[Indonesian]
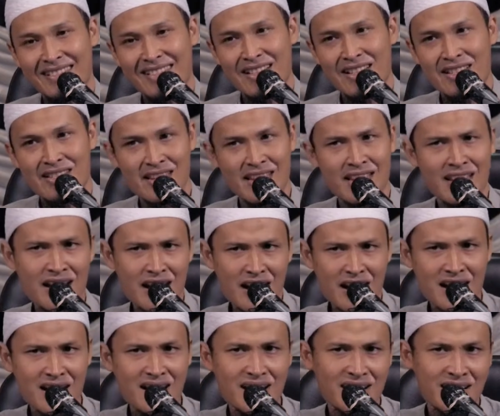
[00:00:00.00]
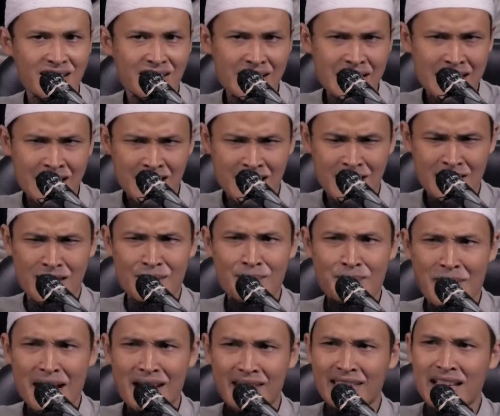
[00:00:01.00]
Sehingga
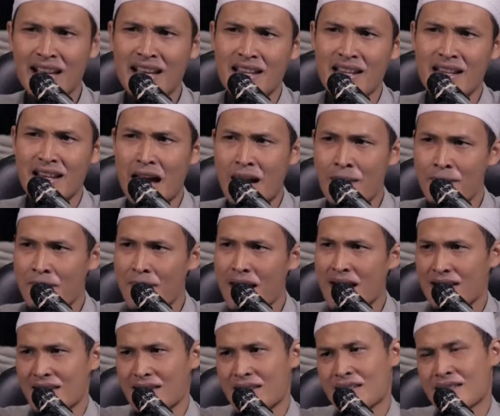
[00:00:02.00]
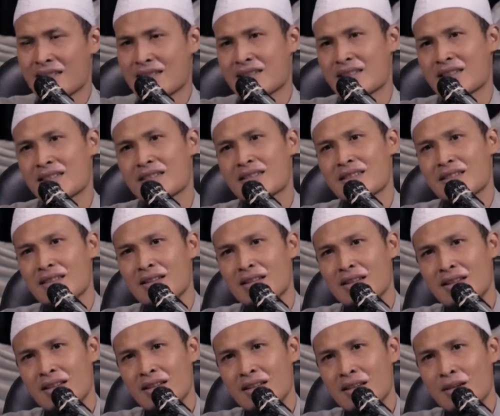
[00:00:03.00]
kesempatan emas
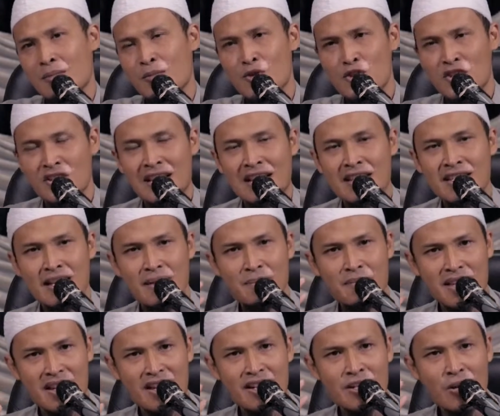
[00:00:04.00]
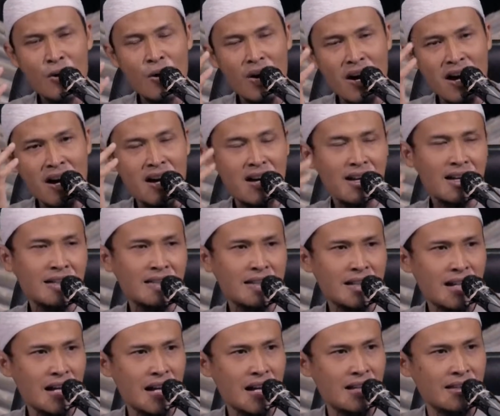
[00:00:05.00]
Mustajabnya doa
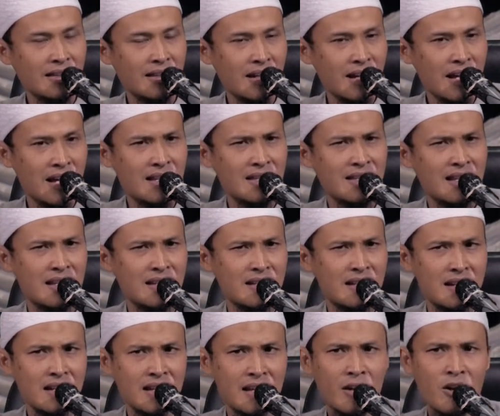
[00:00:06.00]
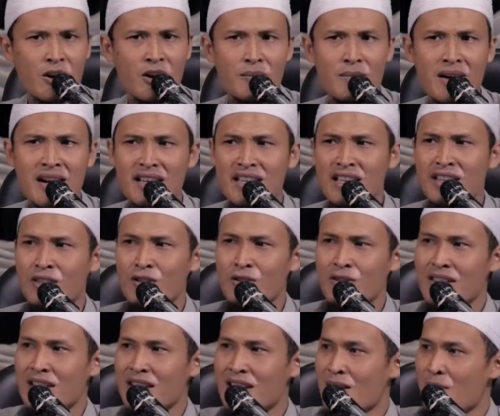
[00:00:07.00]
ketika antara azan dan iqamah itu
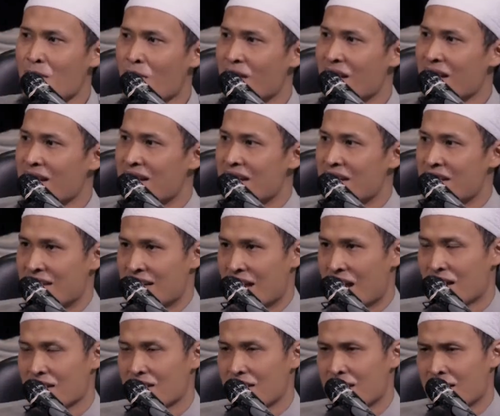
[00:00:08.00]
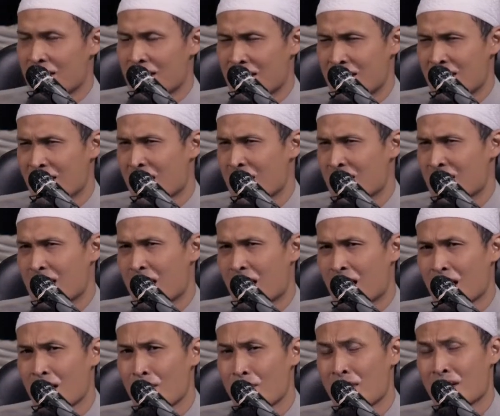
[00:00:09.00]
tidak boleh disia,
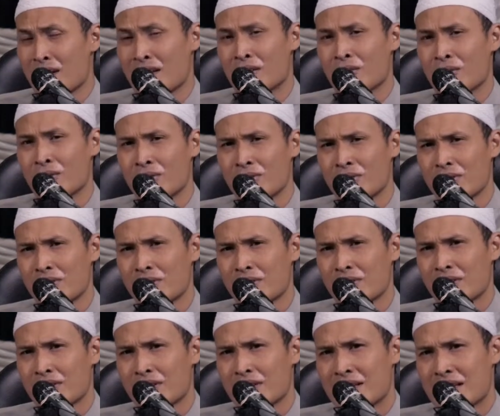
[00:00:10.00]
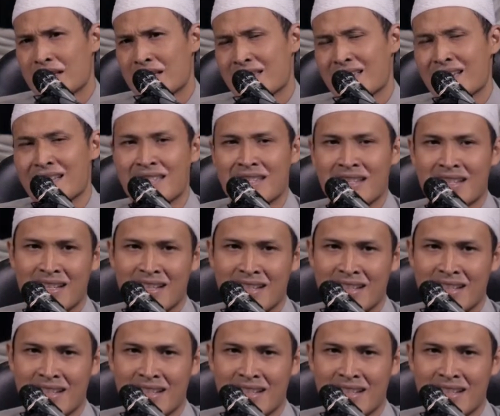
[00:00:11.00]
disia-siakan begitu saja.